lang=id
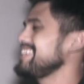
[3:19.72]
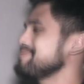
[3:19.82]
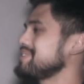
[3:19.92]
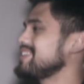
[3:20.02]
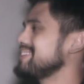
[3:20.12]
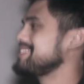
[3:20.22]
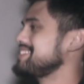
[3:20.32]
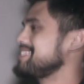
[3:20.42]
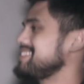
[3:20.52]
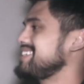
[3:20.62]
iya bro
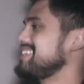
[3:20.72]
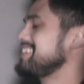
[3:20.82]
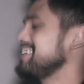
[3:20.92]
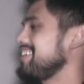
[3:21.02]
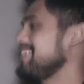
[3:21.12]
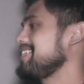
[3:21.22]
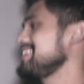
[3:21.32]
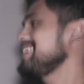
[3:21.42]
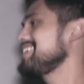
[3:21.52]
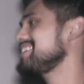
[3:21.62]
oh
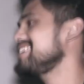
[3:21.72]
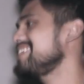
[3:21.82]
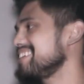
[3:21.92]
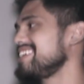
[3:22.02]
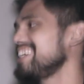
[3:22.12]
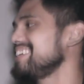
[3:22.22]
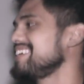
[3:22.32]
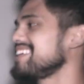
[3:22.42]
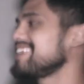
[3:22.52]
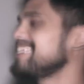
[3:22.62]
ya iya iya
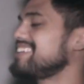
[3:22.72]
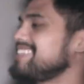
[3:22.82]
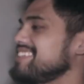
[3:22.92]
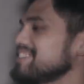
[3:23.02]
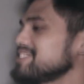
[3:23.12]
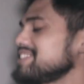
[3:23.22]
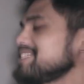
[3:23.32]
iya terus